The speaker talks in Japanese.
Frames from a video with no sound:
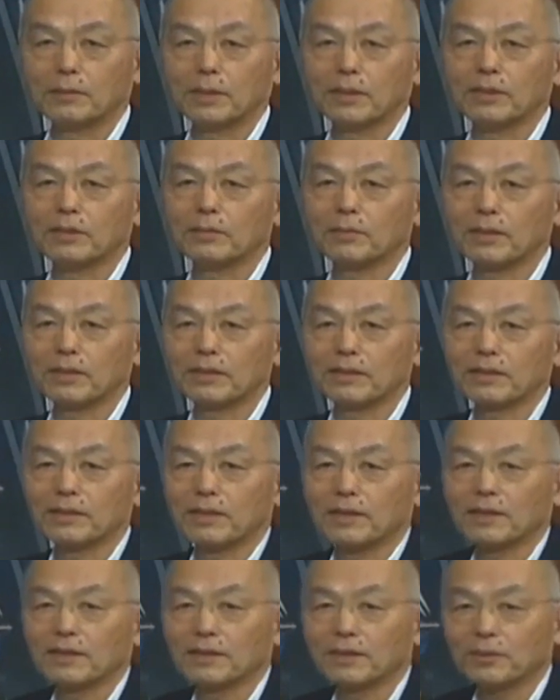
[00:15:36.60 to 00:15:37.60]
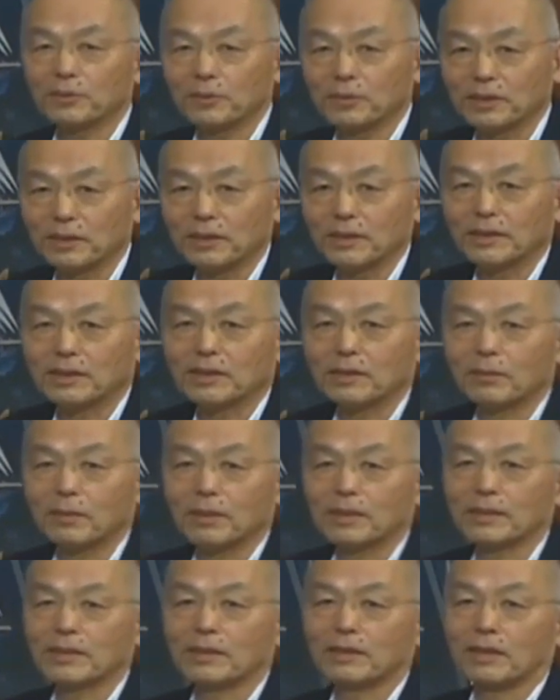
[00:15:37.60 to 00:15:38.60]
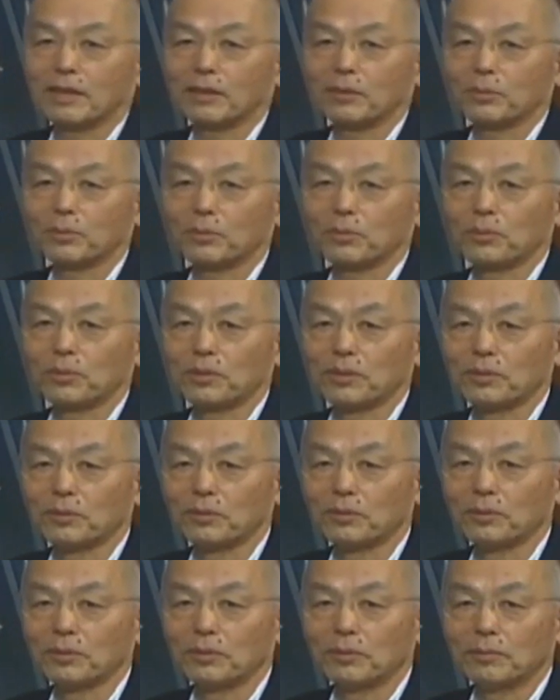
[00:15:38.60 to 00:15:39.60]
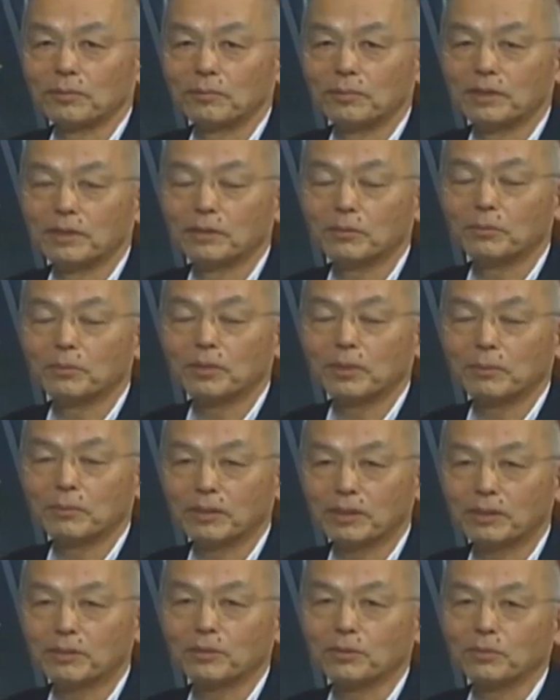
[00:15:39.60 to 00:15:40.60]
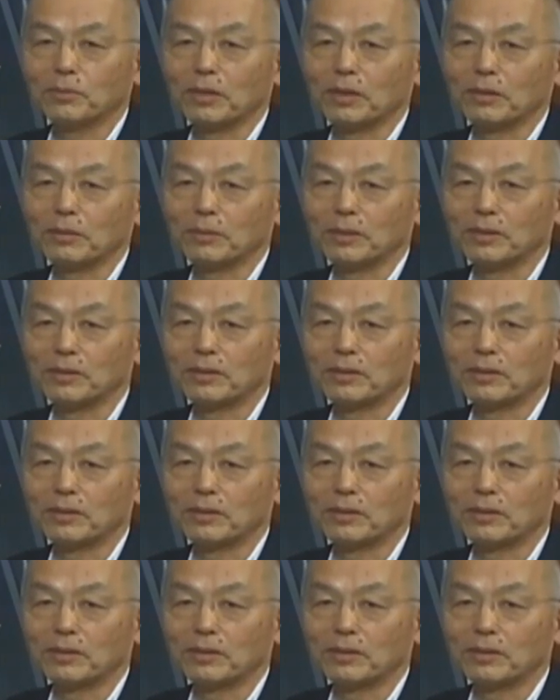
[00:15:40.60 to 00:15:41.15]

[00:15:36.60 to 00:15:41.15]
今一番聞きたい人に一番聞きたいことを聞く右向け右という番